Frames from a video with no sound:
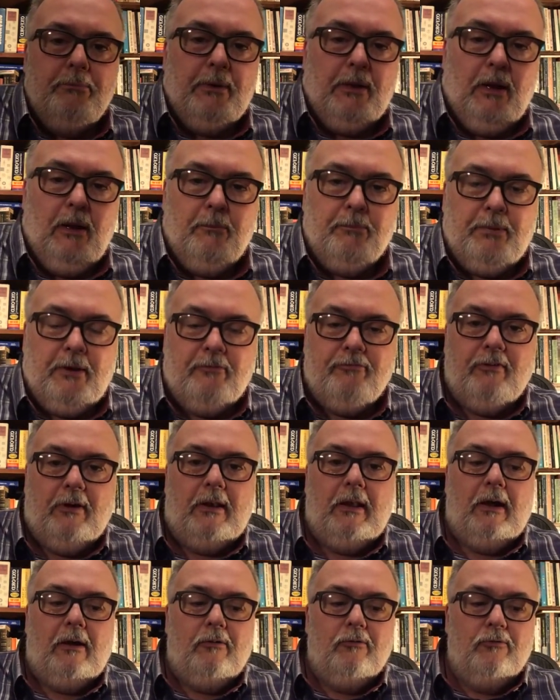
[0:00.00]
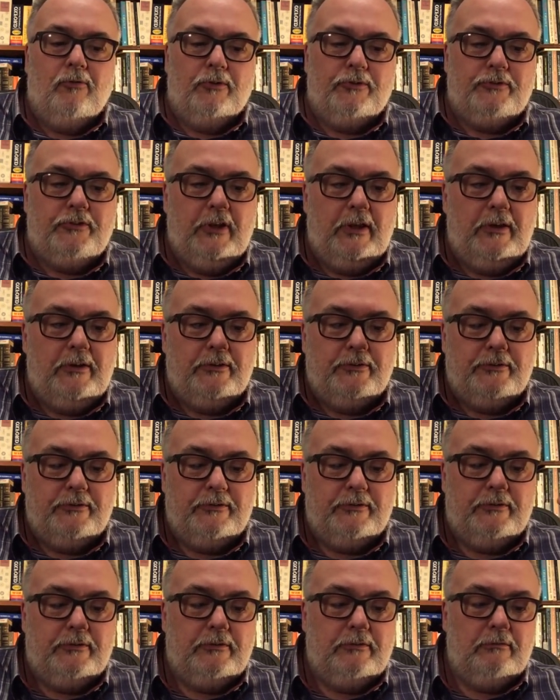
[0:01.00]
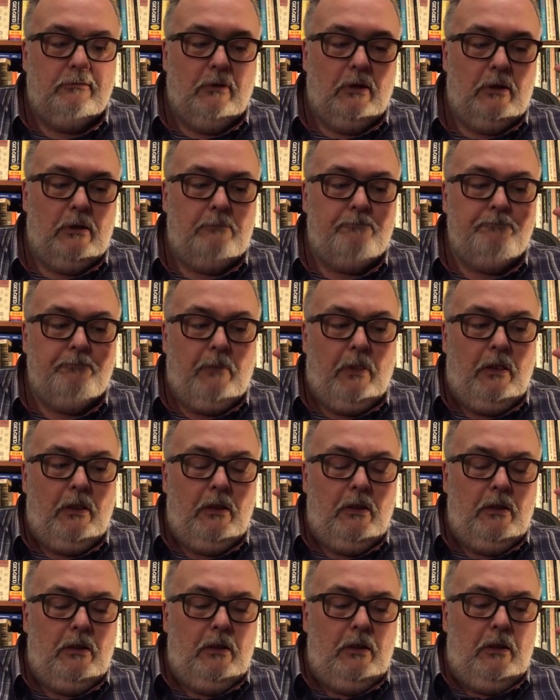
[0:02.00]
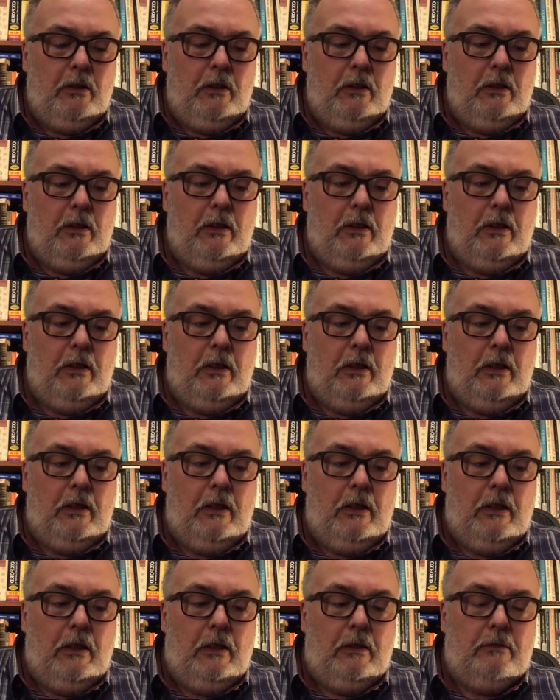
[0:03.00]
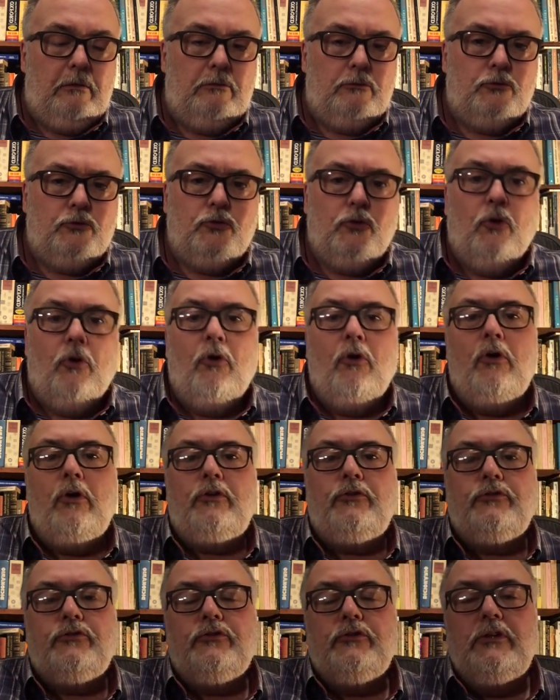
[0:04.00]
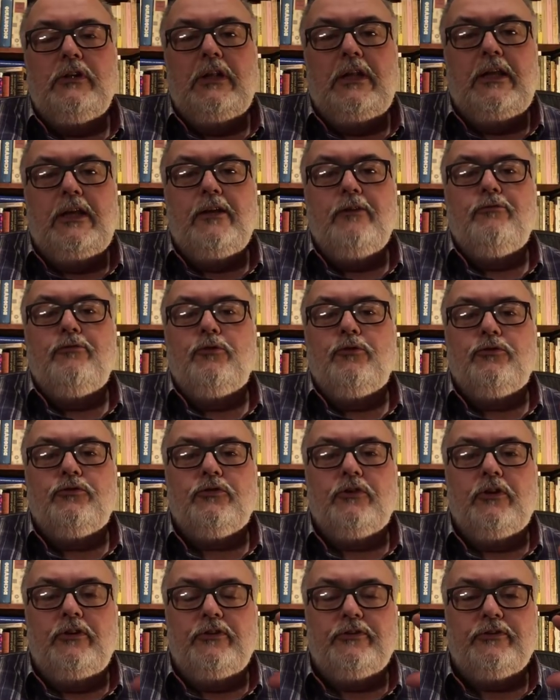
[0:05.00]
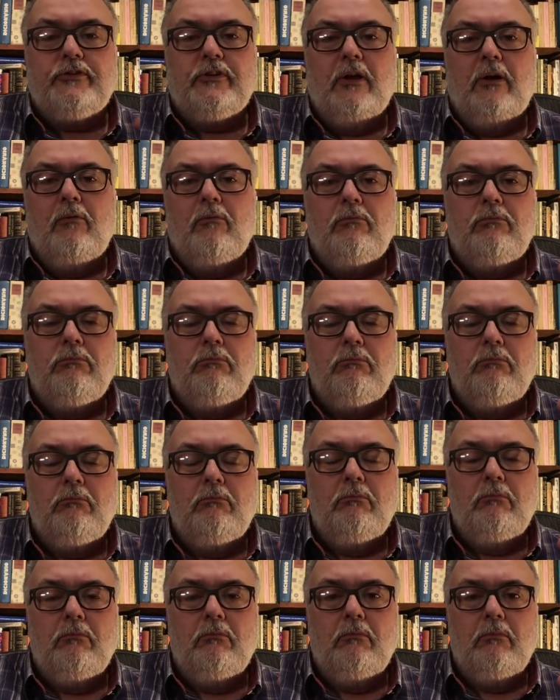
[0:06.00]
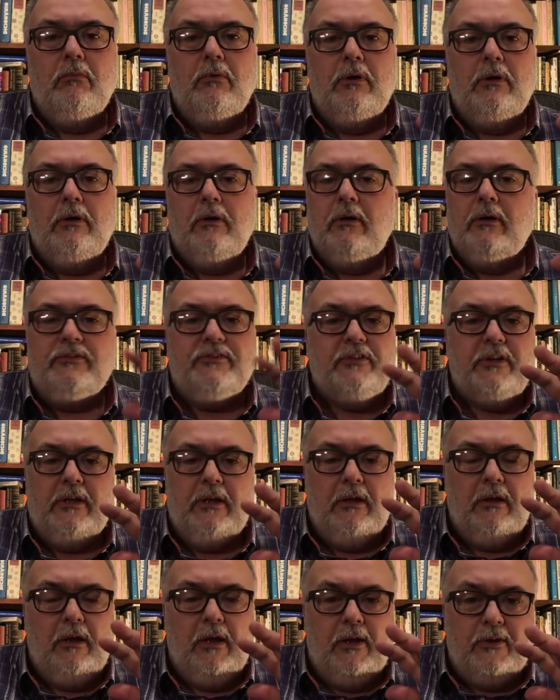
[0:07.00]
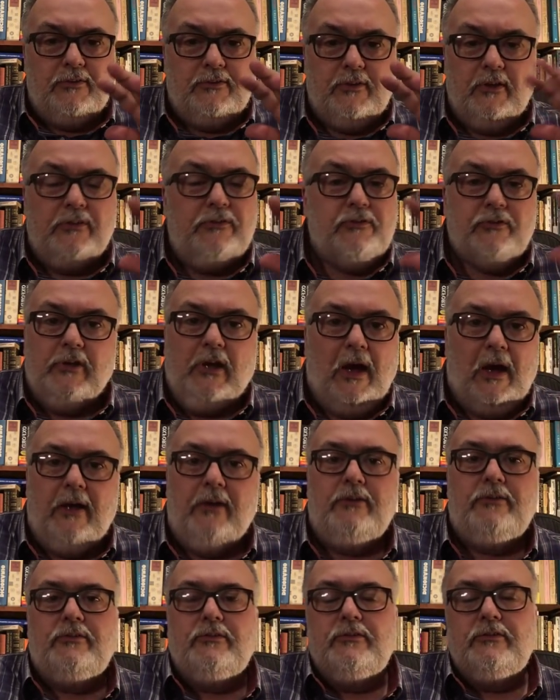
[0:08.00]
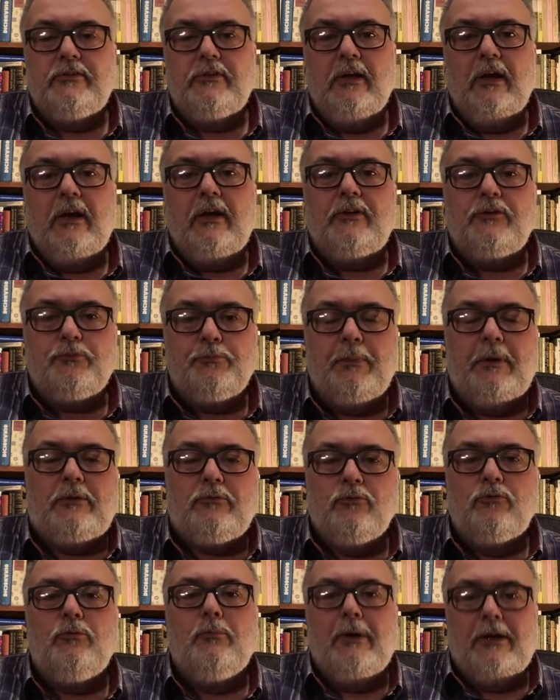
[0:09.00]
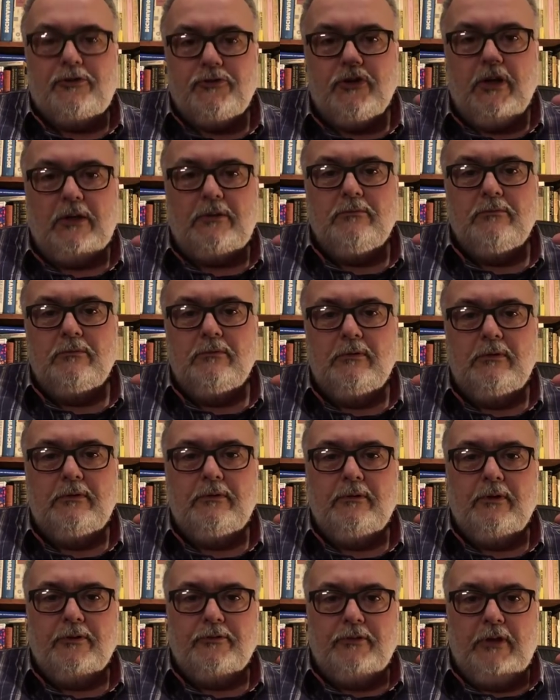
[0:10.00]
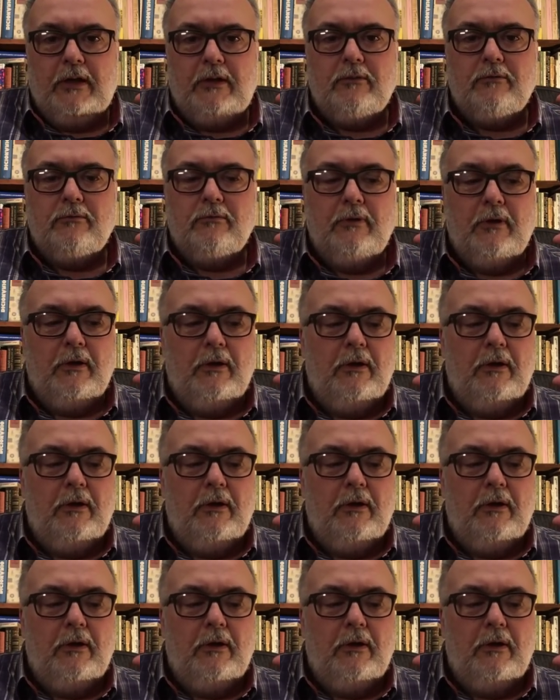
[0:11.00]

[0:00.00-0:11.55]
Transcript: para falar com vocês é, eh, dois livros que são, assim, essenciais a respeito do Machado, tá certo?